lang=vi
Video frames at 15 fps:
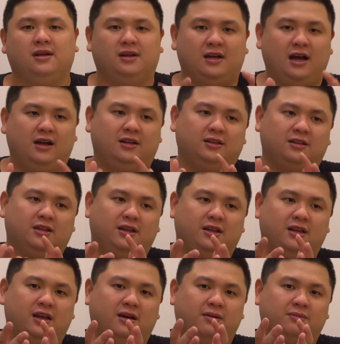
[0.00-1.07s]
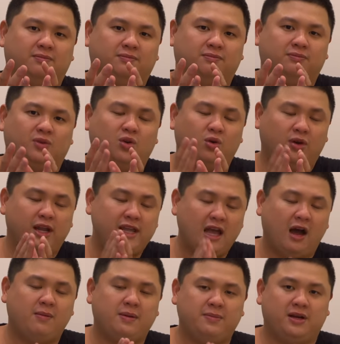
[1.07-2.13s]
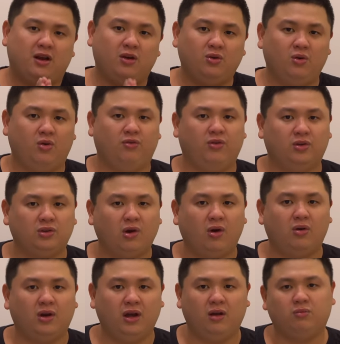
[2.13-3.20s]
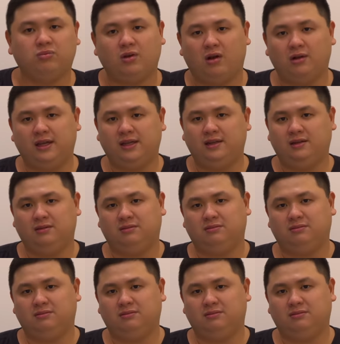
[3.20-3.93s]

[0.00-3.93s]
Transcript: đó thì uh, lý do mà mình nói Google Photo nó không có cái